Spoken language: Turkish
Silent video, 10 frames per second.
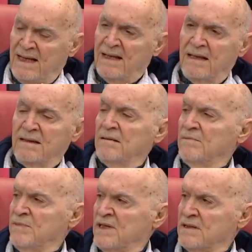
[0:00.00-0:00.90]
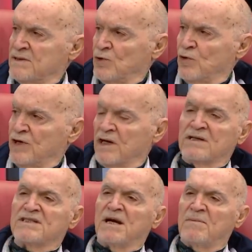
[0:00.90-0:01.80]
Neden? Bir, çok
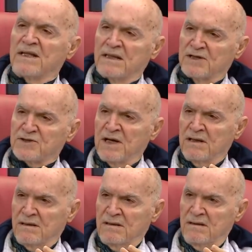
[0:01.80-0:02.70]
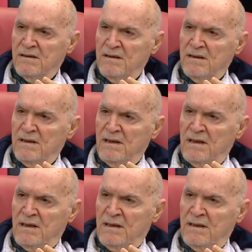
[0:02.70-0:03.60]
yakın zamanda şey,
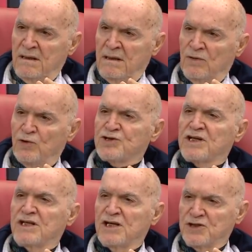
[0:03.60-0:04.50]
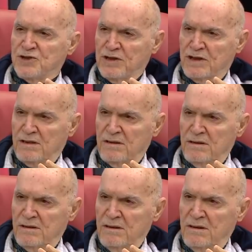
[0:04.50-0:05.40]
e, hoca değiştirdi.
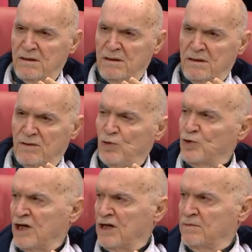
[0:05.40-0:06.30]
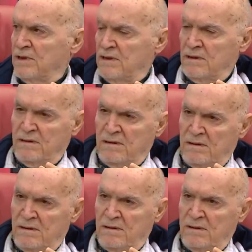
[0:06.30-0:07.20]
O takımı
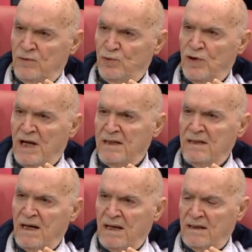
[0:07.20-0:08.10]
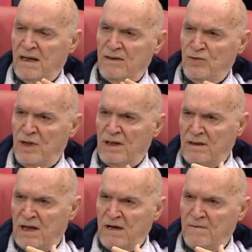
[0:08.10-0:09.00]
kuran, yaratan Ünal
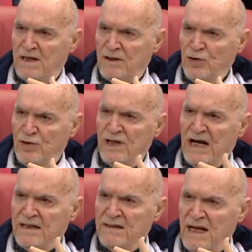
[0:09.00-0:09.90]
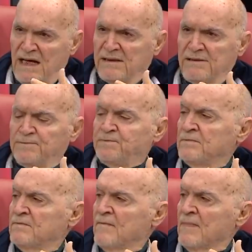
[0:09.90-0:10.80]
Karaman'ı gönderdiler.
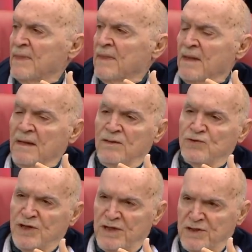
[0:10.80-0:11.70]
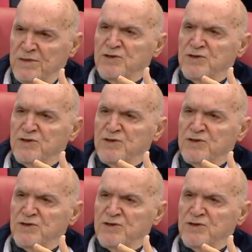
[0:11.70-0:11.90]
Hüseyin